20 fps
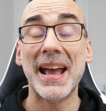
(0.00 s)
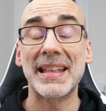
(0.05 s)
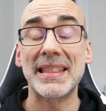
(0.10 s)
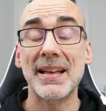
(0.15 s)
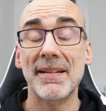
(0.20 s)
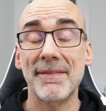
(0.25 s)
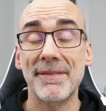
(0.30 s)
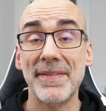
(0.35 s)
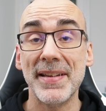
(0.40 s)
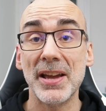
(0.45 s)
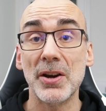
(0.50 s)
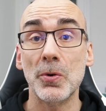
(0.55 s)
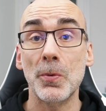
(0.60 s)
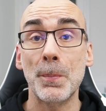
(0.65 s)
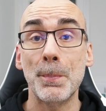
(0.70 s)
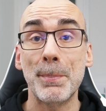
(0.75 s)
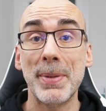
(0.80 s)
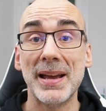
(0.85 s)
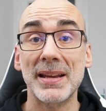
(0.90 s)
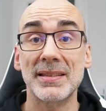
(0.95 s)
è davvero
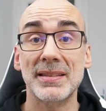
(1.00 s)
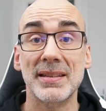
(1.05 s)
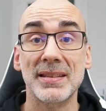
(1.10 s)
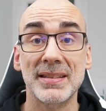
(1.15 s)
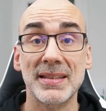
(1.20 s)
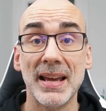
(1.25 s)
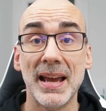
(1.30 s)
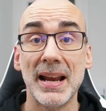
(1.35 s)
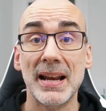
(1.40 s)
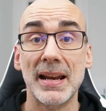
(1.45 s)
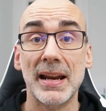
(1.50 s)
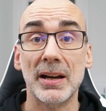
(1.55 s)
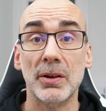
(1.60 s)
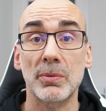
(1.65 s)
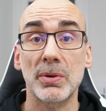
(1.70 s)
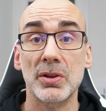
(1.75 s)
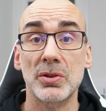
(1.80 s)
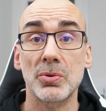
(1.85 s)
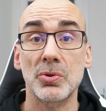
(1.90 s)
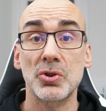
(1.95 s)
un best seller
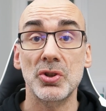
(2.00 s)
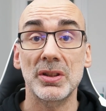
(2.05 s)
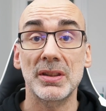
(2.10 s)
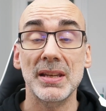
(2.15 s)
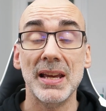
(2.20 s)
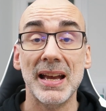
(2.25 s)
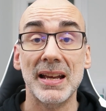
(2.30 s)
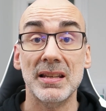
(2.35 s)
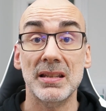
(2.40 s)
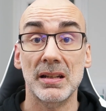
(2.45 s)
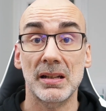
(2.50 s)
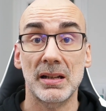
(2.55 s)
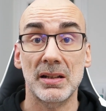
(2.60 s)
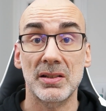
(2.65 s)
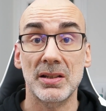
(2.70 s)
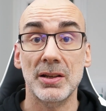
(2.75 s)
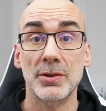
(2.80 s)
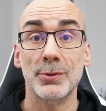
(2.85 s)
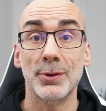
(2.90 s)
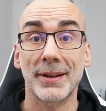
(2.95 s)
questo GTS,
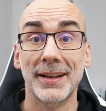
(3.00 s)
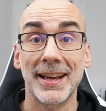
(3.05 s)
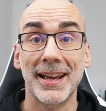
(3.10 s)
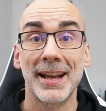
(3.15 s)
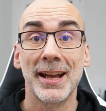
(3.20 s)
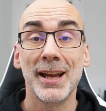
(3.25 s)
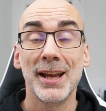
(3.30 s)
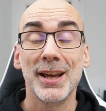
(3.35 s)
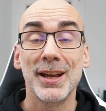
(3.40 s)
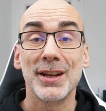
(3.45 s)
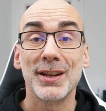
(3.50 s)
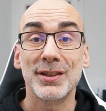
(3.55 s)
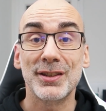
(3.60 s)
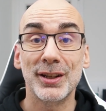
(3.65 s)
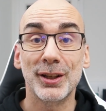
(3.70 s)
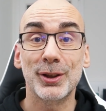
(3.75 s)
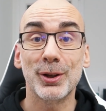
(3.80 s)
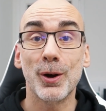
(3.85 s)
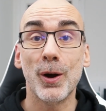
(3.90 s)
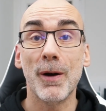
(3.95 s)
nel senso che
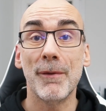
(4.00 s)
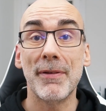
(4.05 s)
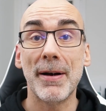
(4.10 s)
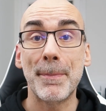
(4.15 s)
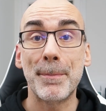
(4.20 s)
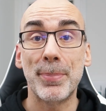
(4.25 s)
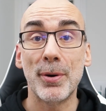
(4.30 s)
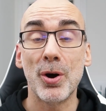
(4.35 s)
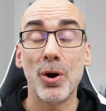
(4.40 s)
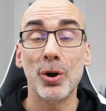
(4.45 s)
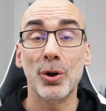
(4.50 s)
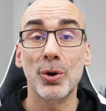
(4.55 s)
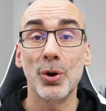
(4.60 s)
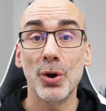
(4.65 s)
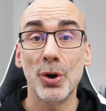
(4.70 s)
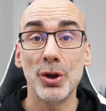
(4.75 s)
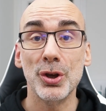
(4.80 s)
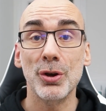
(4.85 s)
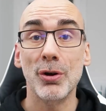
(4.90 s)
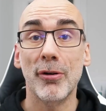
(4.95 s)
si trova
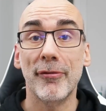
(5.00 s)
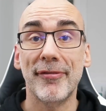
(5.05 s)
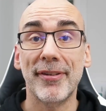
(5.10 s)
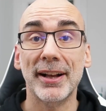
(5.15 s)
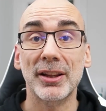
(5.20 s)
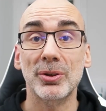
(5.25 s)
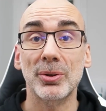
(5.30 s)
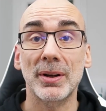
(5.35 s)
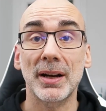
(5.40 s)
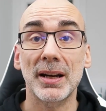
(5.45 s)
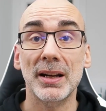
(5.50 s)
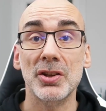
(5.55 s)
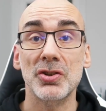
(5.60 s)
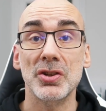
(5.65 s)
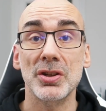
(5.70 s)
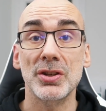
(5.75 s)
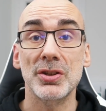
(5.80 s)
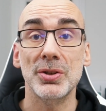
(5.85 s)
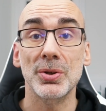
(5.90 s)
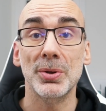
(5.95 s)
poco, io ho fatto la
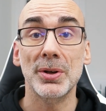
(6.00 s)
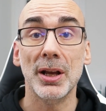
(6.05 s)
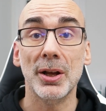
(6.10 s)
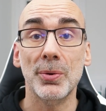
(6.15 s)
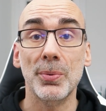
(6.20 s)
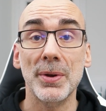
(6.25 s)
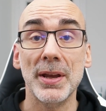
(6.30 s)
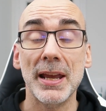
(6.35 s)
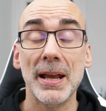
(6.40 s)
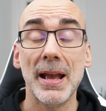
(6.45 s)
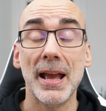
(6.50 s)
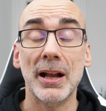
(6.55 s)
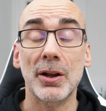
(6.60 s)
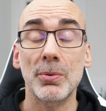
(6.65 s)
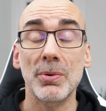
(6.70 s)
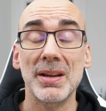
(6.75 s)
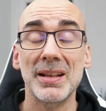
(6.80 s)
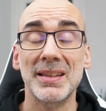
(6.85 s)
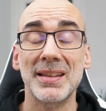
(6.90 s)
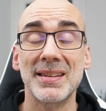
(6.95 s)
recensione qui e
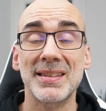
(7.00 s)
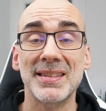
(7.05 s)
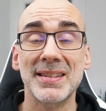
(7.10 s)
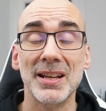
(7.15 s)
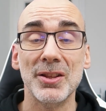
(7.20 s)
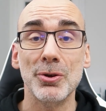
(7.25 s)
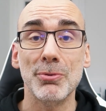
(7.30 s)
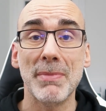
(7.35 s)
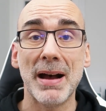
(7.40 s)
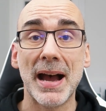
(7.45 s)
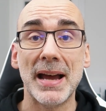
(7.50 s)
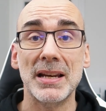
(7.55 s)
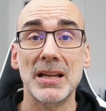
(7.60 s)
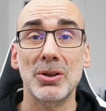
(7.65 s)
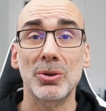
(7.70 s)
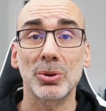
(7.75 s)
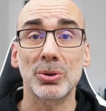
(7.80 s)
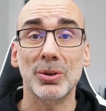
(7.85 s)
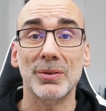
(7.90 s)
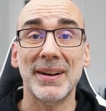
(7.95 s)
quindi se
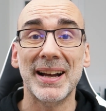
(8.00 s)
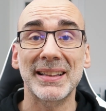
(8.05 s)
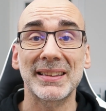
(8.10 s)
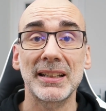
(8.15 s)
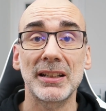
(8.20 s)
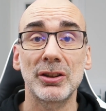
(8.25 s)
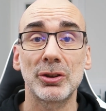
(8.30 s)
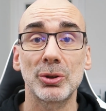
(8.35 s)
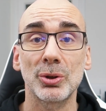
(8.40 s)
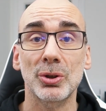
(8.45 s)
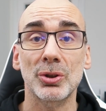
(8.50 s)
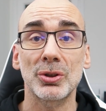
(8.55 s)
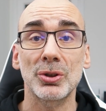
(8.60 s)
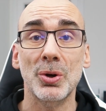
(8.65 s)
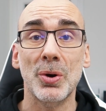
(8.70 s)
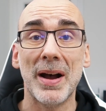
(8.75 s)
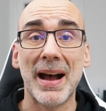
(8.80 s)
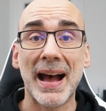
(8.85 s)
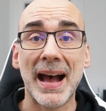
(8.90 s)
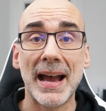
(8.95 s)
domani lo trovate
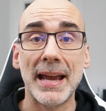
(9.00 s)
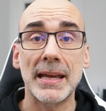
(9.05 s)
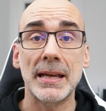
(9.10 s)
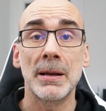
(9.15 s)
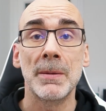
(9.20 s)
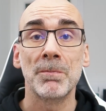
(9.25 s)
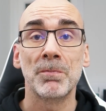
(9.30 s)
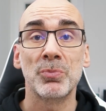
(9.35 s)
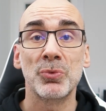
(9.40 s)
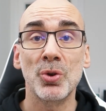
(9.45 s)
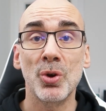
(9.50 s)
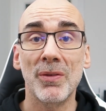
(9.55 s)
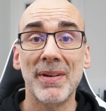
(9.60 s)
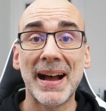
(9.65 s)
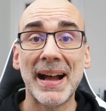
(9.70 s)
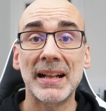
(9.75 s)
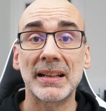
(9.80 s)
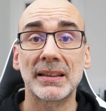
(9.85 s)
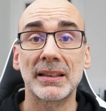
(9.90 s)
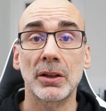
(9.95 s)
intorno ai
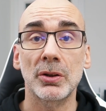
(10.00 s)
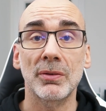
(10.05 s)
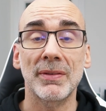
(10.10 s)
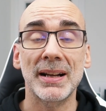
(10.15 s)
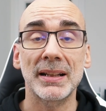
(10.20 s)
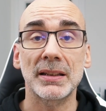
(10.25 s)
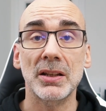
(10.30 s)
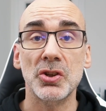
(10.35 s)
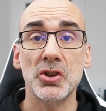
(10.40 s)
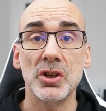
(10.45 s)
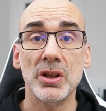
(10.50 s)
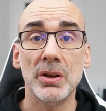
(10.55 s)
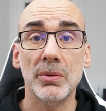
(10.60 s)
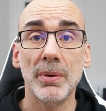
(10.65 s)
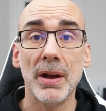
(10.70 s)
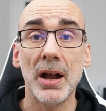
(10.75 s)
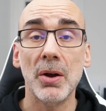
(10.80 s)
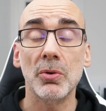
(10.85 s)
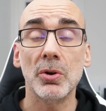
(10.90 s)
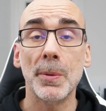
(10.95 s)
90-95
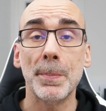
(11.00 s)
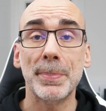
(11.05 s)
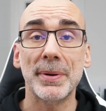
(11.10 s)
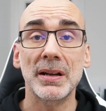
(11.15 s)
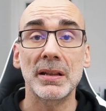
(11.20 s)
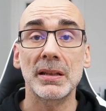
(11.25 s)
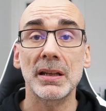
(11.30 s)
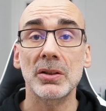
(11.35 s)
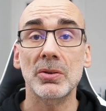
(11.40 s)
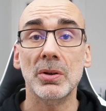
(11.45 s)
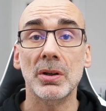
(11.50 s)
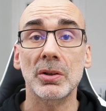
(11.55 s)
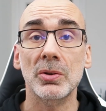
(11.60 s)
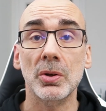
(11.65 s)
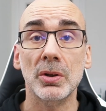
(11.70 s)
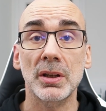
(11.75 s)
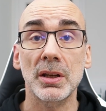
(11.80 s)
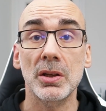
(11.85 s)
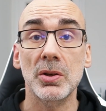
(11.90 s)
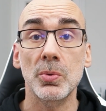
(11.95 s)
euro prendetelo
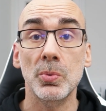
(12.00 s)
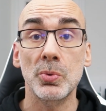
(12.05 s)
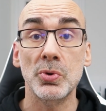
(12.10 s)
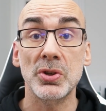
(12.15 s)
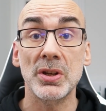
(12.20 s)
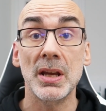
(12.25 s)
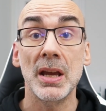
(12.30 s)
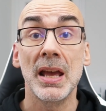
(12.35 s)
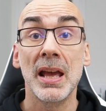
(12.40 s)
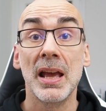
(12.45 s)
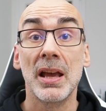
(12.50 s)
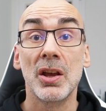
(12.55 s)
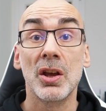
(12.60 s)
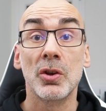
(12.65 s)
ad occhi chiusi